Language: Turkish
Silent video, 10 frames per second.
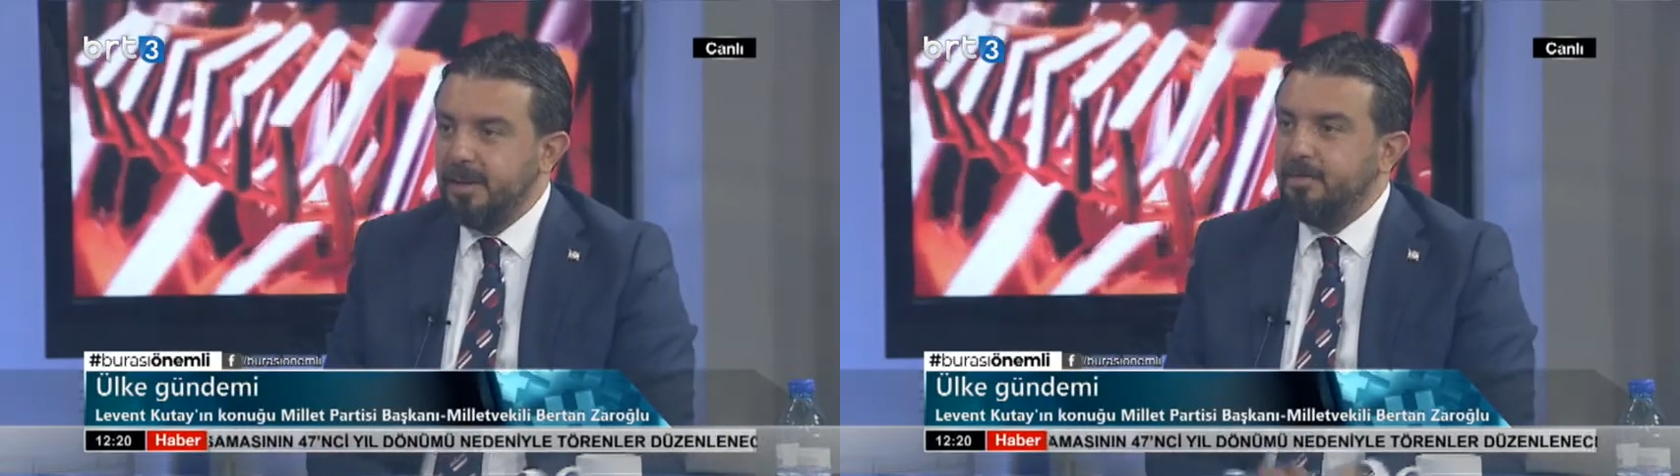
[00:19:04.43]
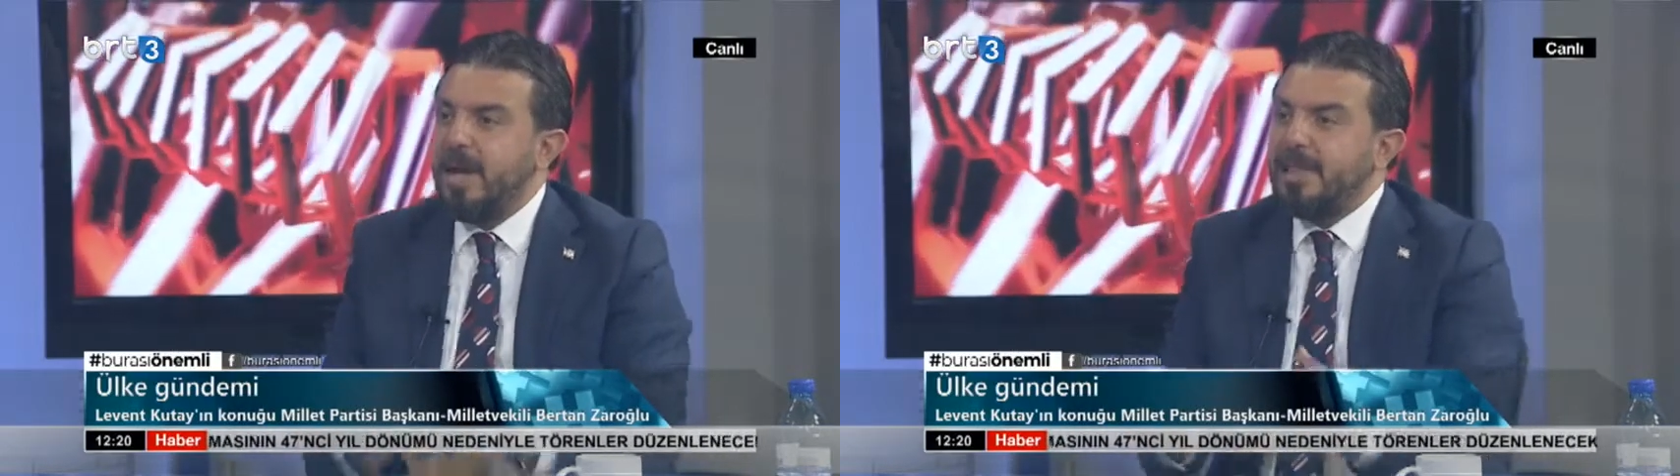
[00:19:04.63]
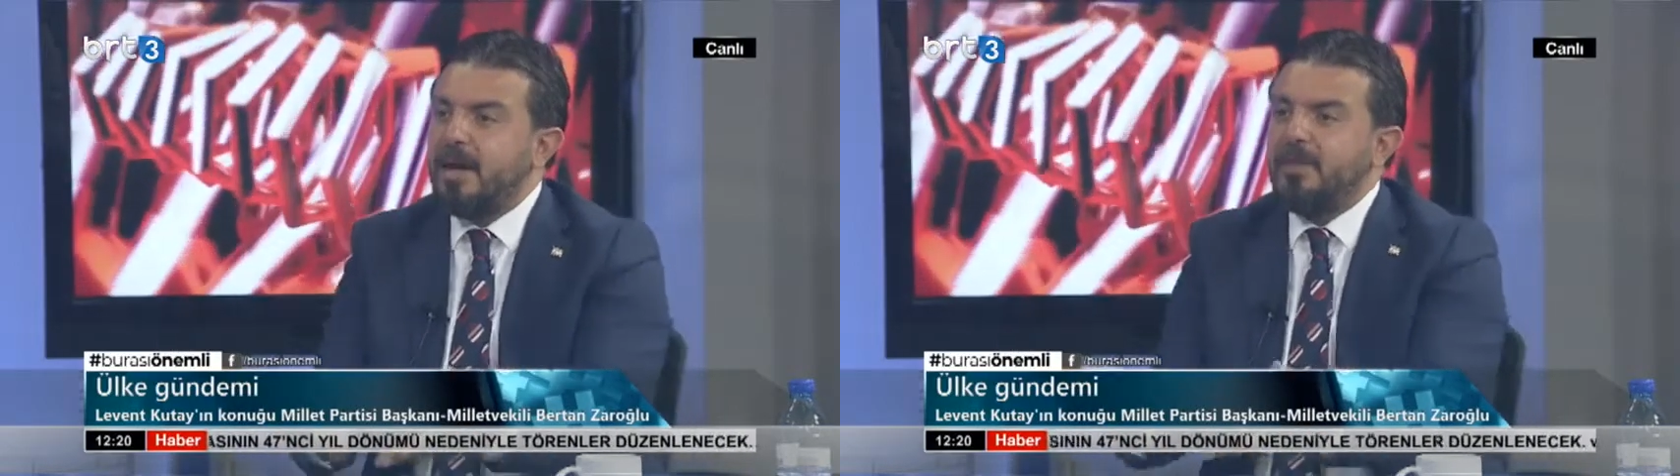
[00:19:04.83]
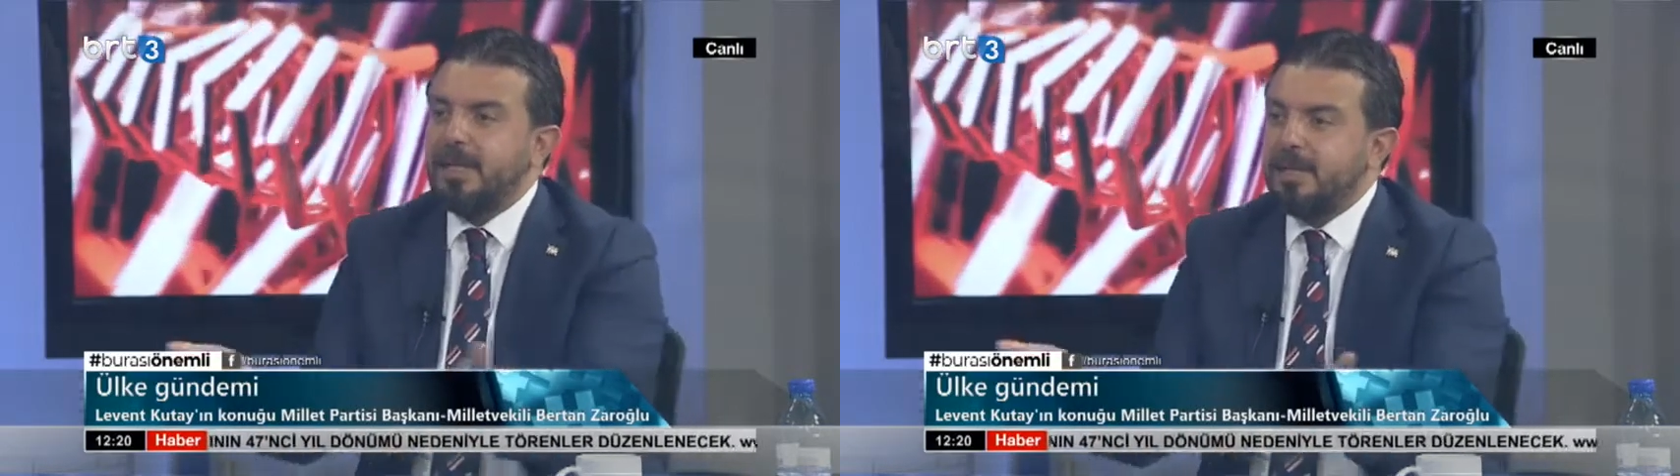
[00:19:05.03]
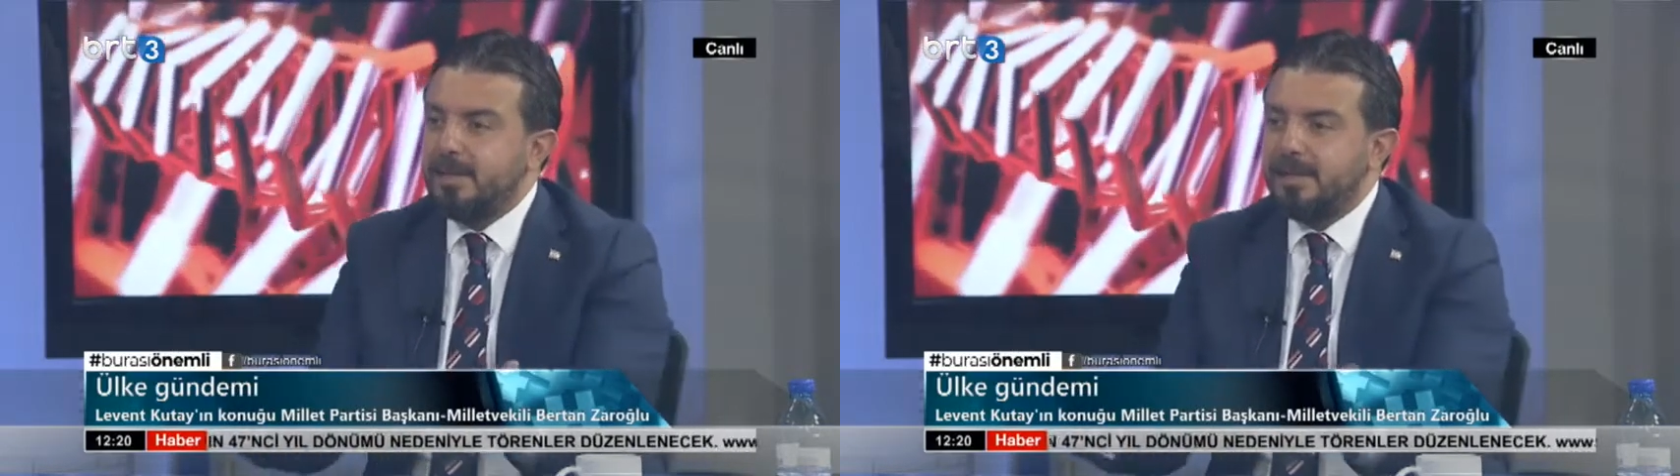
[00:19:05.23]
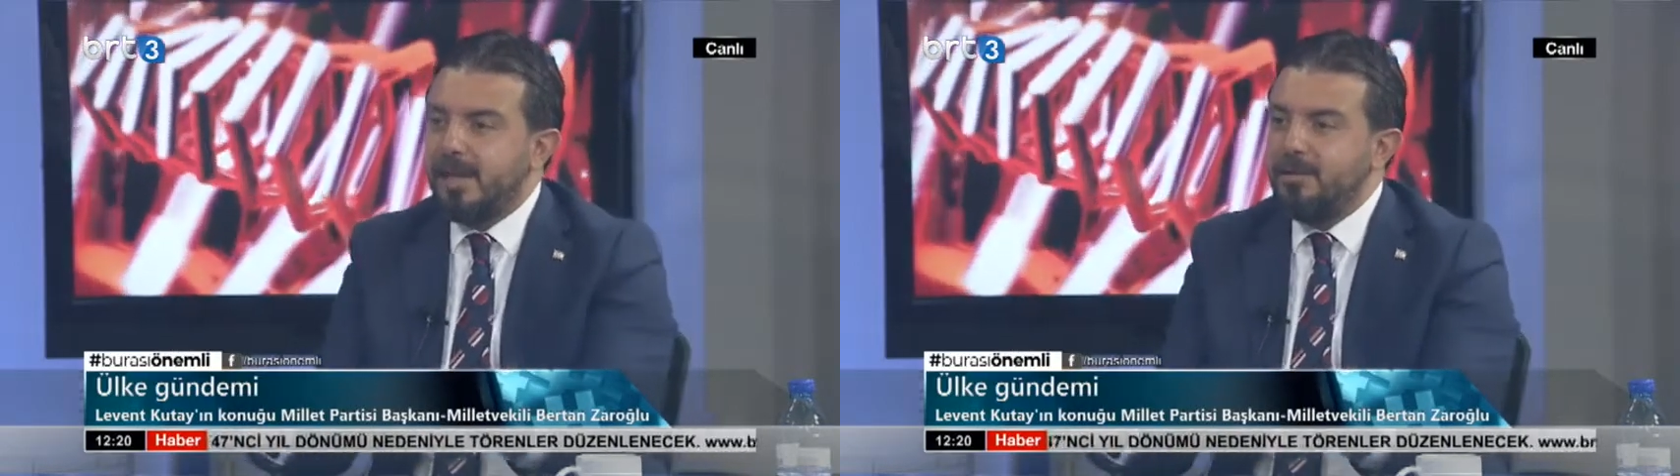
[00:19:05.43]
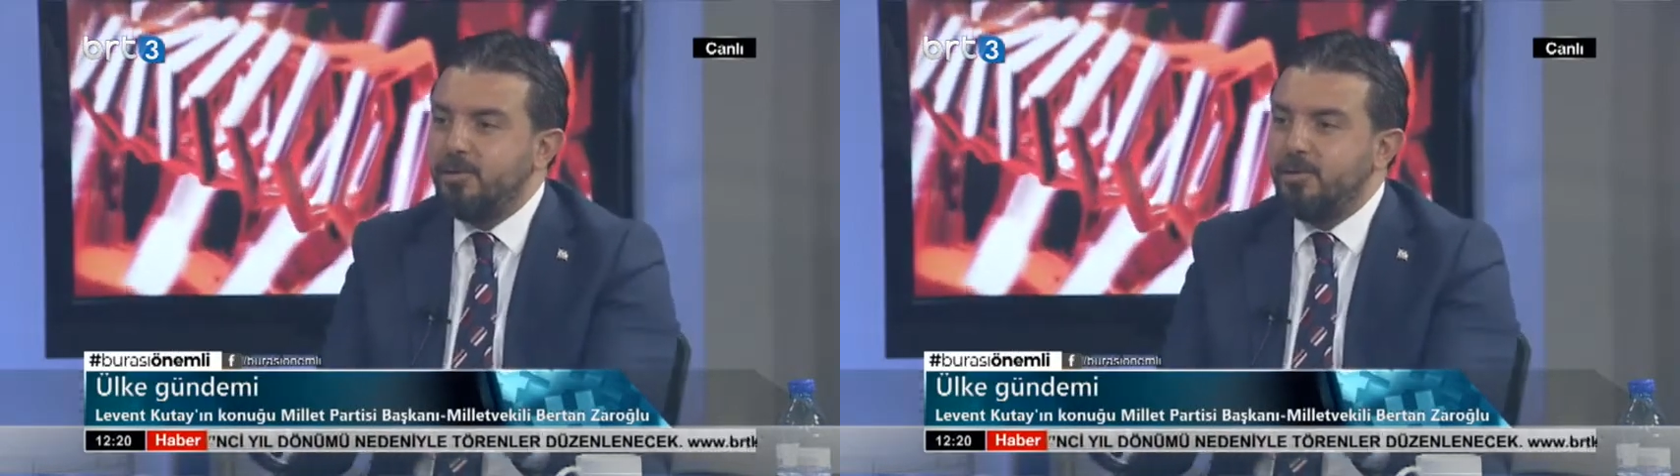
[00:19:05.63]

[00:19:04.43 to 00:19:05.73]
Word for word: Bedava getirsen ne